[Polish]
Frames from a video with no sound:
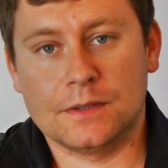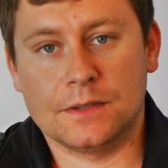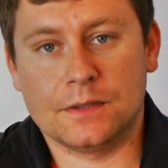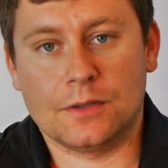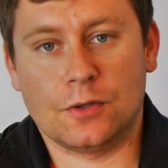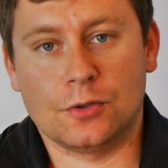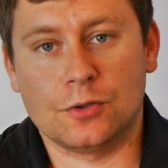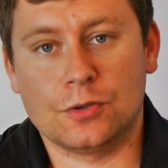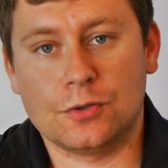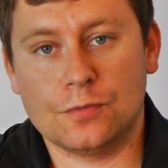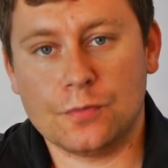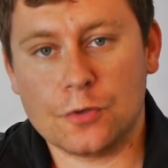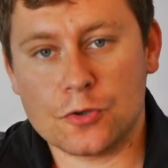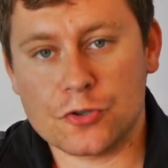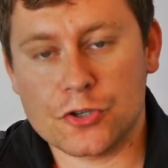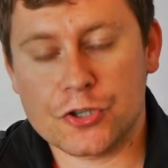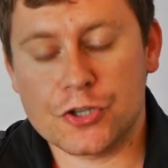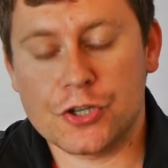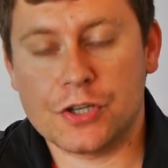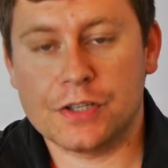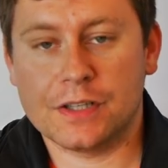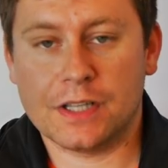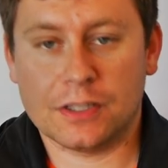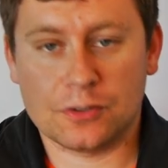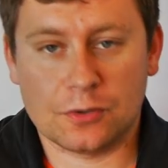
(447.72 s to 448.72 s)

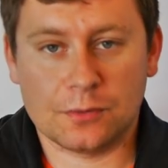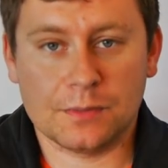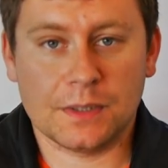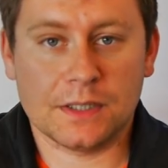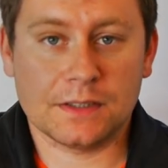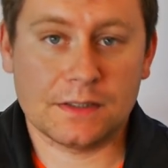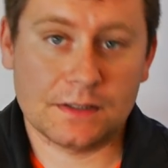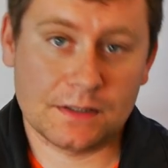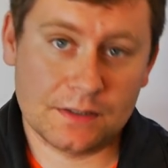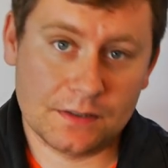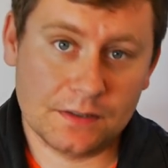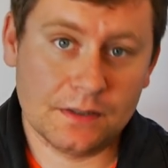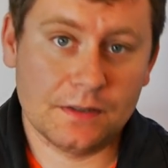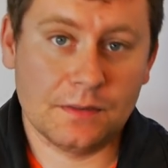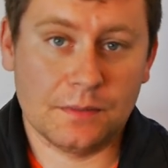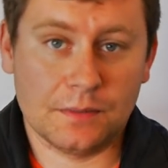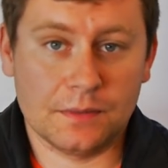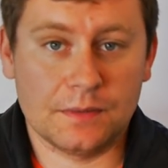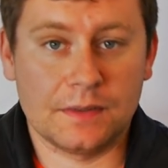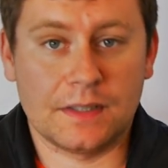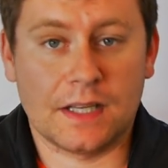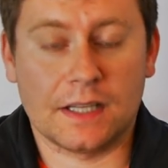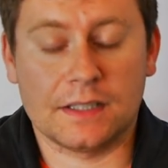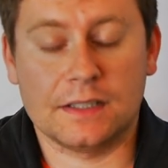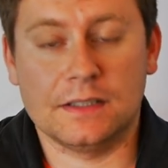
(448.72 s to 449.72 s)
odtworzyć, natomiast
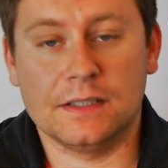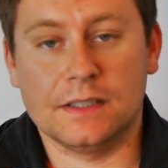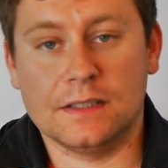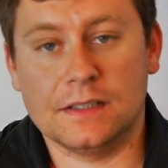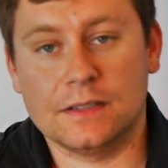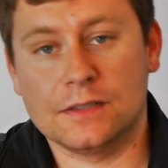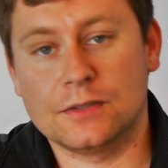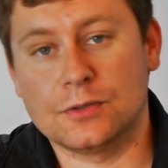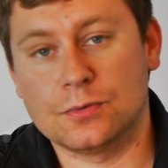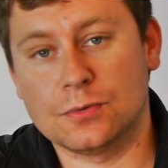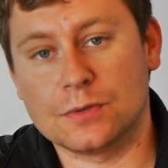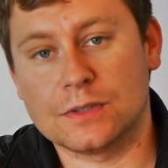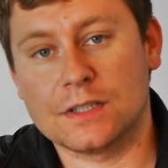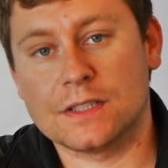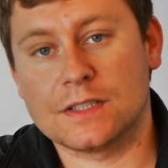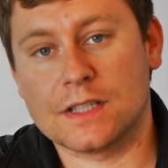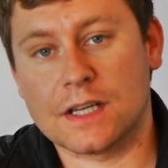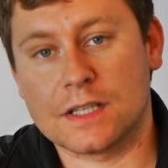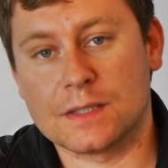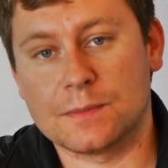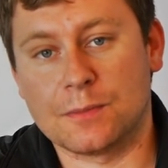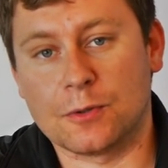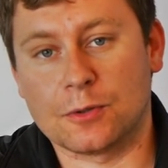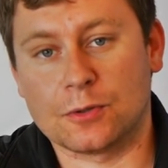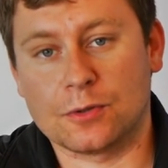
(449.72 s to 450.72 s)
taki sukces
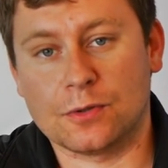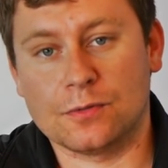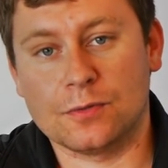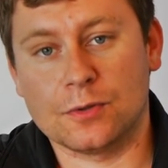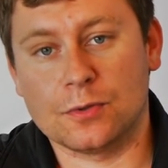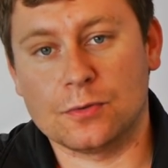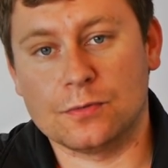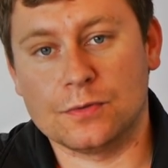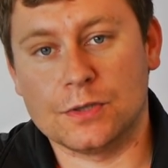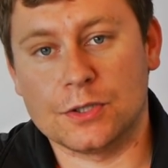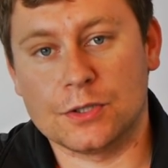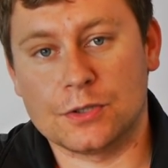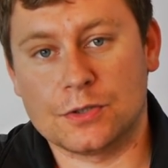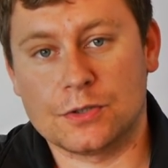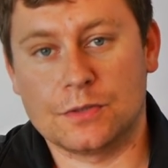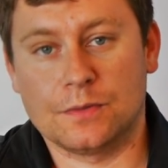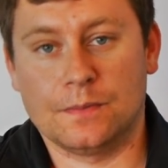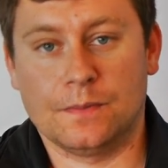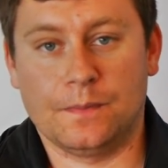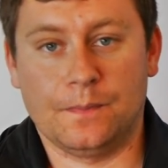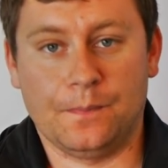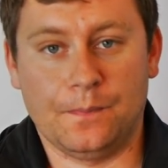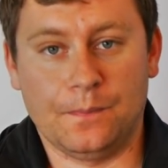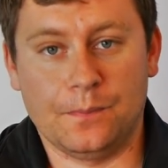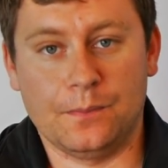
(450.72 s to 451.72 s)
eksportowy również
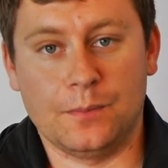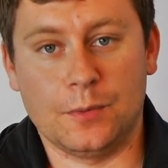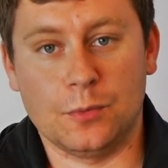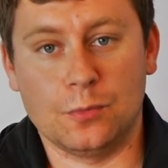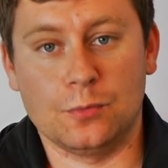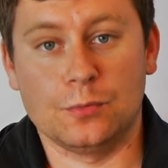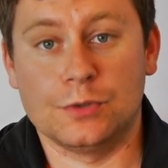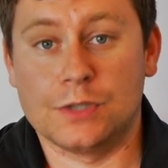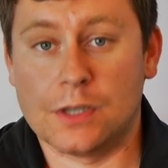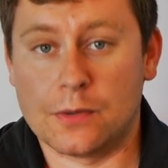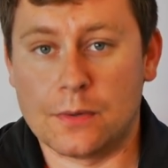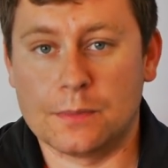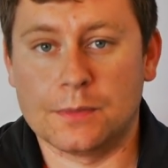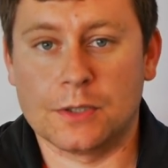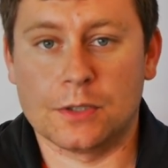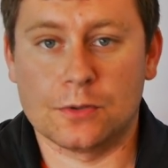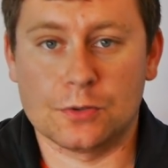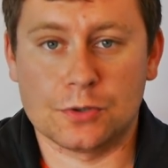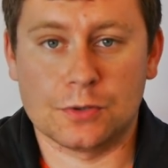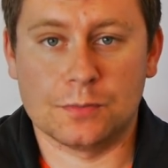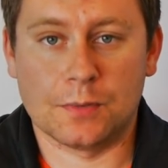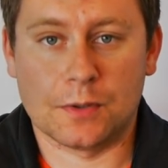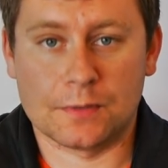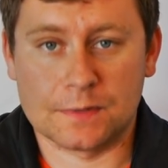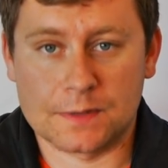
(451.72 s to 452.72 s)
był udziałem tego
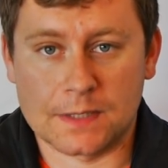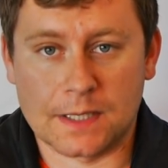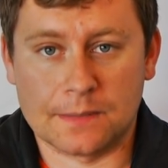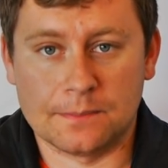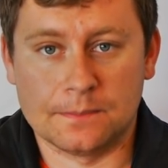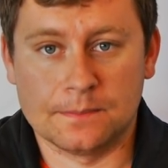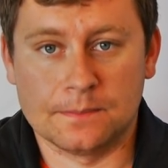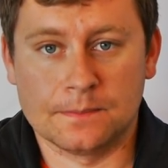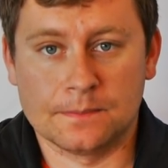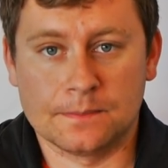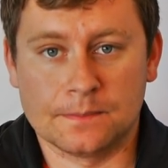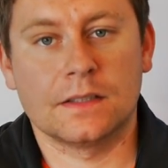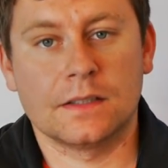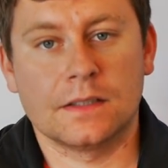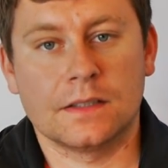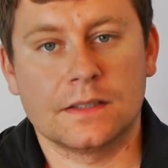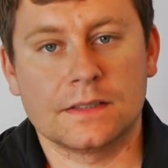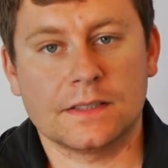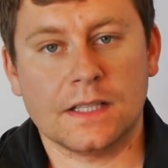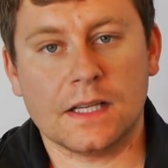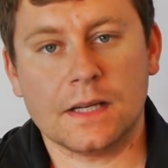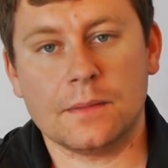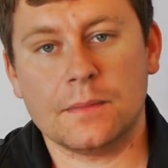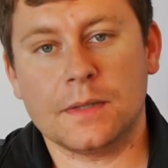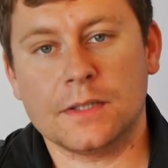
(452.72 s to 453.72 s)
szybowca.
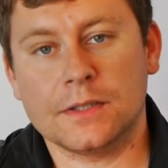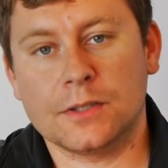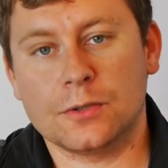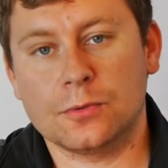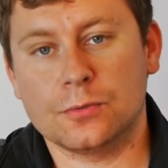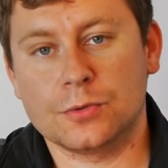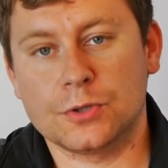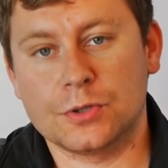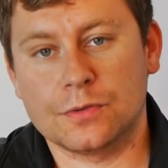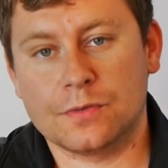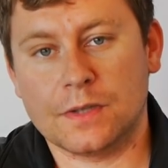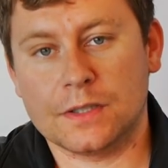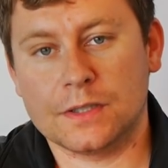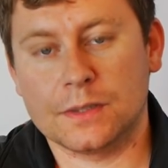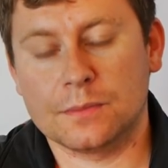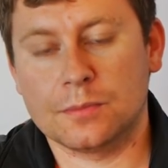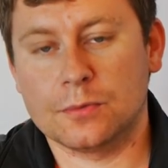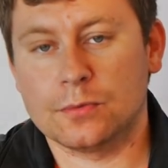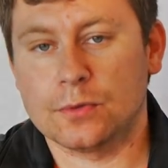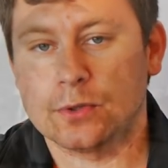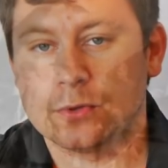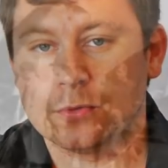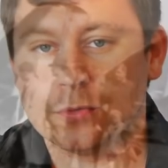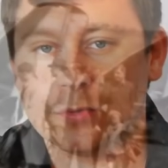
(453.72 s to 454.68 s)
Salamandry używane były